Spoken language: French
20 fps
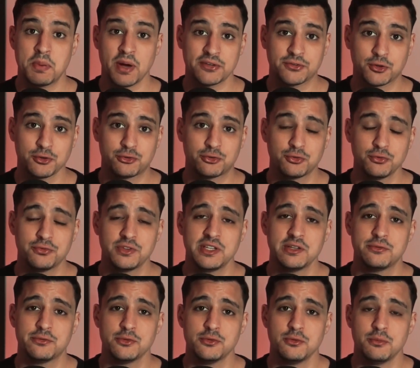parce que
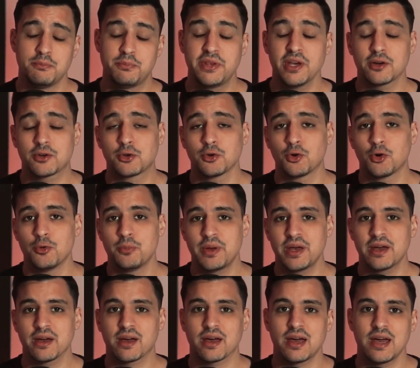souvenez-vous, bien que
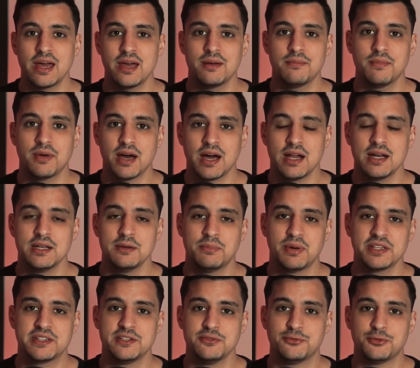Robert aime aller
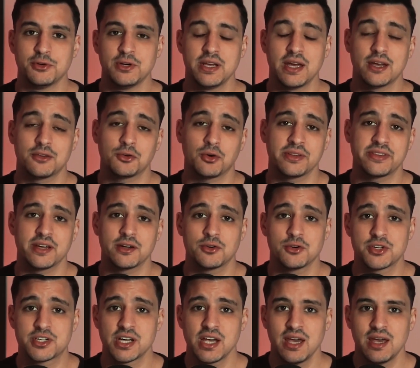batifoler à droite à
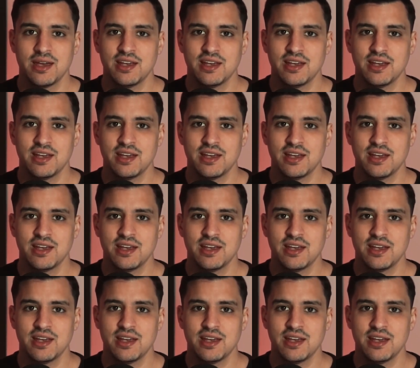gauche,